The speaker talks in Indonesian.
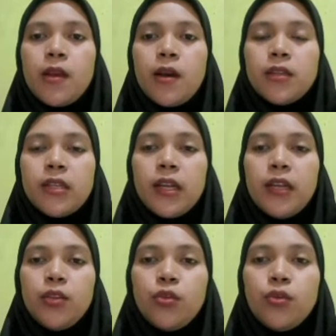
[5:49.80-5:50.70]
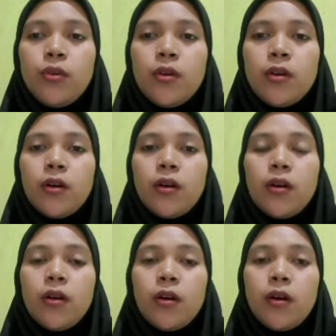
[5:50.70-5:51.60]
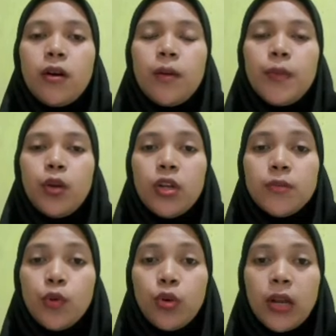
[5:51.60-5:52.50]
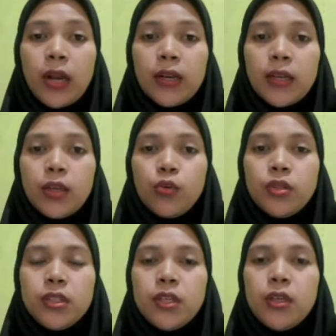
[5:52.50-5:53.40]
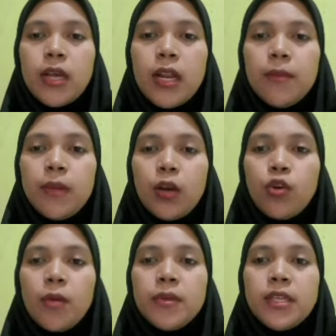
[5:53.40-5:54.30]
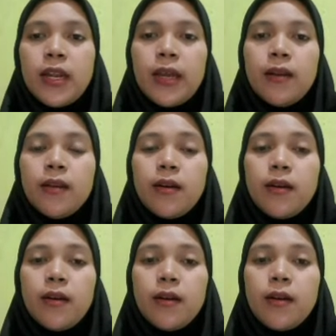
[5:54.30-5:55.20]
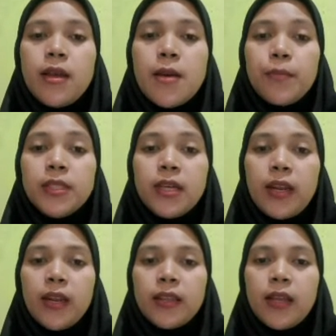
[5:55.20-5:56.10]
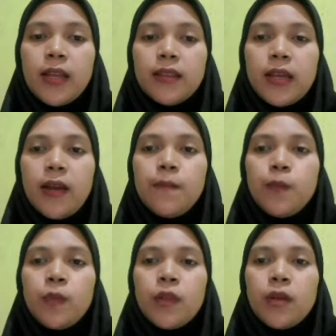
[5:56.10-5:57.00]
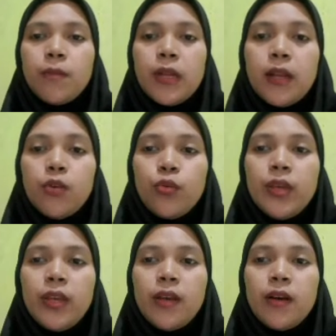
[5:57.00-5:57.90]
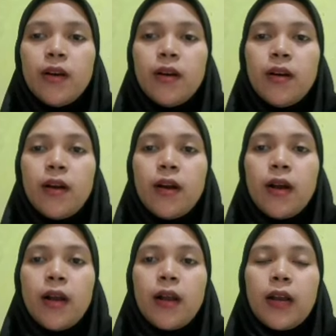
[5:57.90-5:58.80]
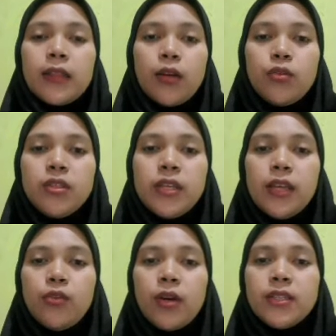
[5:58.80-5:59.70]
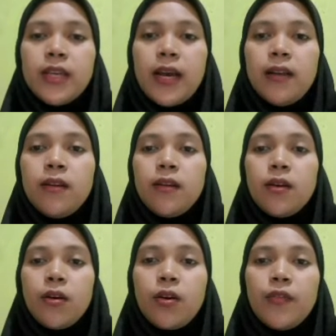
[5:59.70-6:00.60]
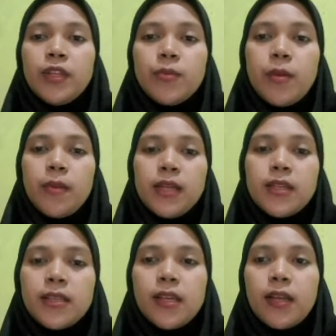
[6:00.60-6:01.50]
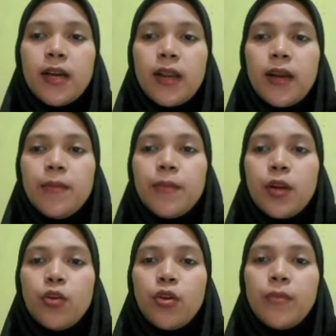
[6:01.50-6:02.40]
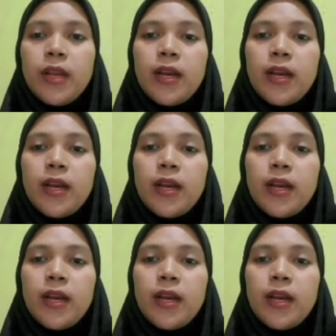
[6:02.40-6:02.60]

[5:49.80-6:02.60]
Eh, selain itu, eh, penulis menggunakan kata kunci dalam melakukan pencarian pencarian data-data melalui kata kunci yaitu ASEAN, COVID-19, Asia Tenggara, perekonomian